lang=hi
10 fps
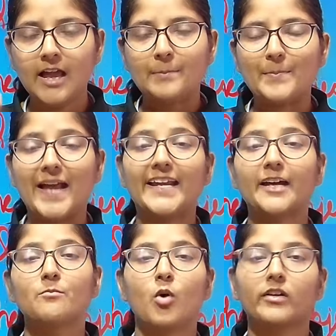मैंने एक
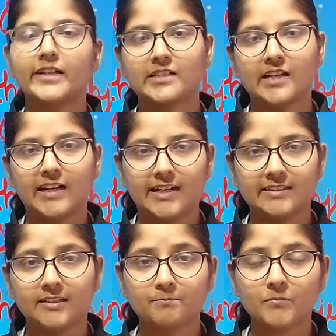मॉक टेस्ट लगाया था
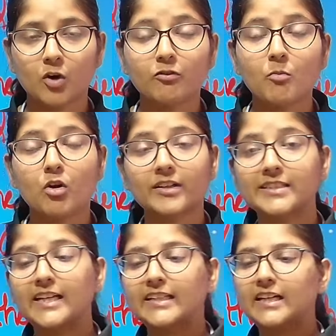और वो मॉक टेस्ट
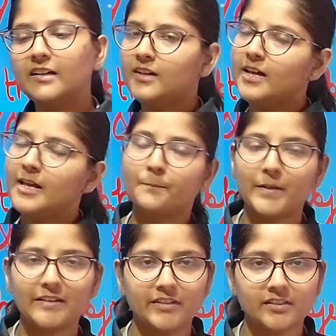क्या था
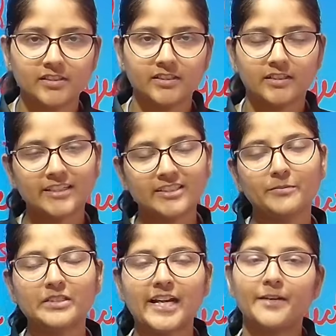प्रीवियस ईयर किसी भी
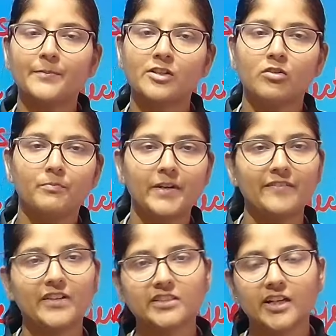साइट पे जाओ
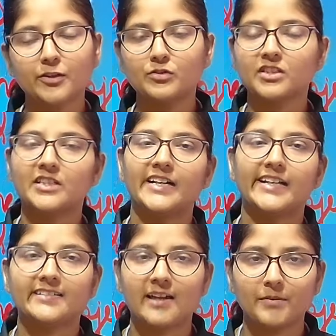प्रीवियस ईयर यूजीसी नेट
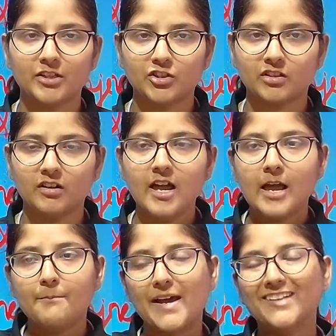एग्जामिनेशन
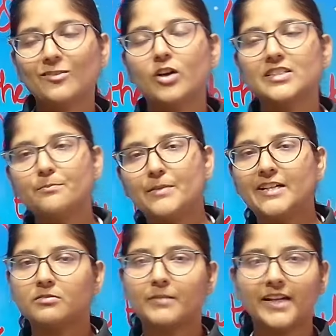मैंने
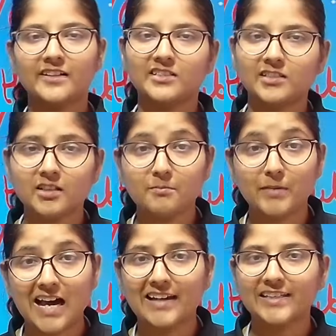2020 में ये डिसीजन
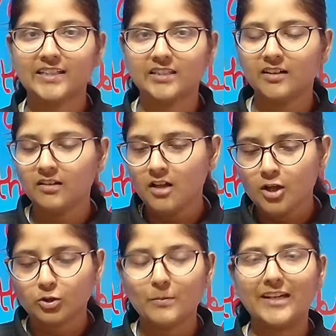बना लिया था
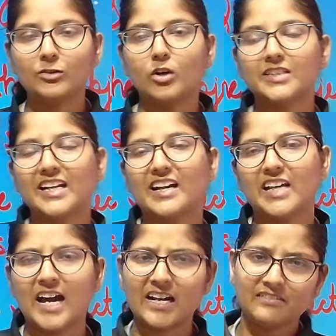तो मैंने
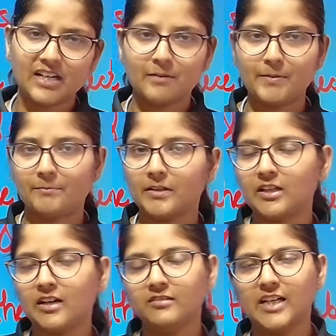2018 वाला पेपर था
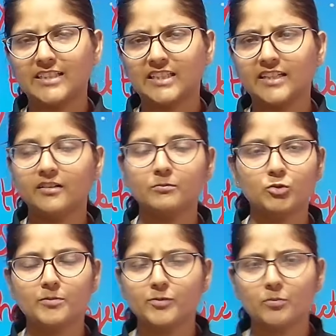आई थिंक मुझे
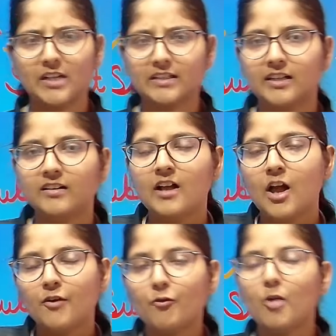जो मिला था
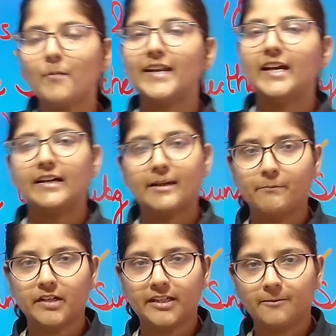वो मैंने अटेम्प्ट
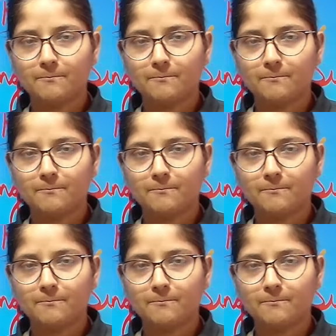किया